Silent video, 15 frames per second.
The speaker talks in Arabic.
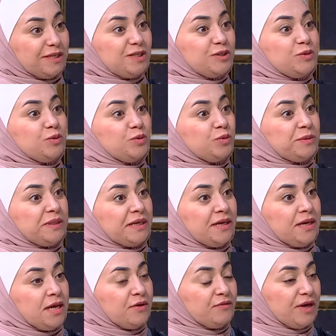بدك تقومي
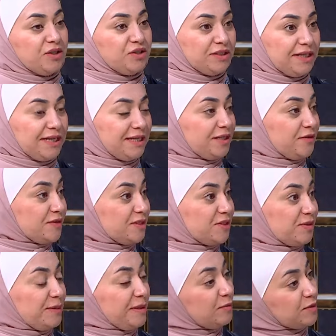فعشان هيك نفس الشيء
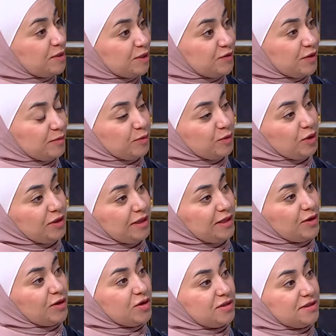بالمستشفيات بروحوا
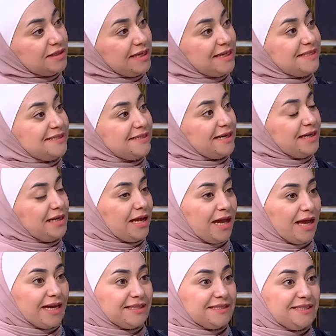للون الازرق
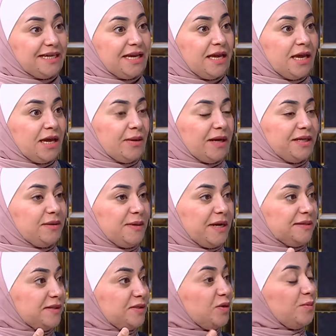الهادي هذا
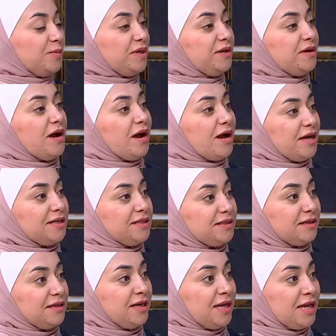بحسسهم بالراحه الفاتحه اكثر
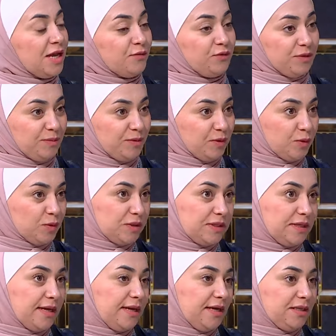في
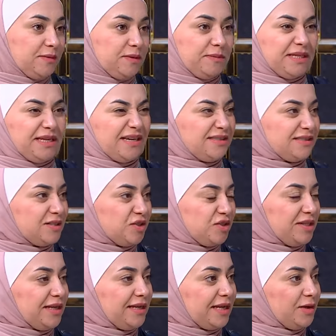بيوتنا احنا بنميل اكثر شيء
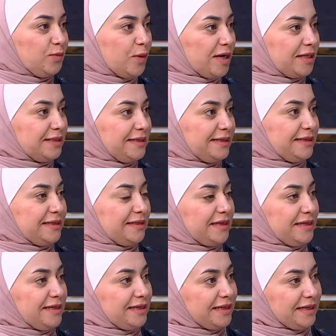للالوان الـ
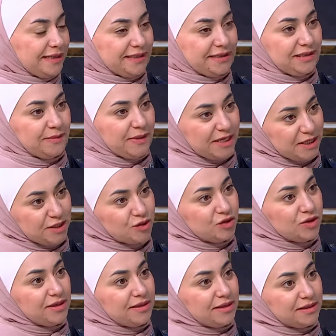الـ يعني البيج
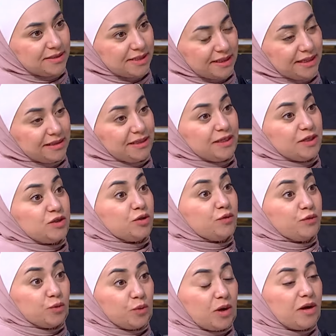السكنيه السوفت
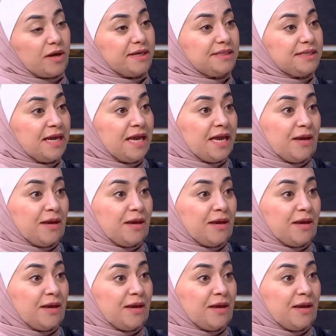وايت الابيض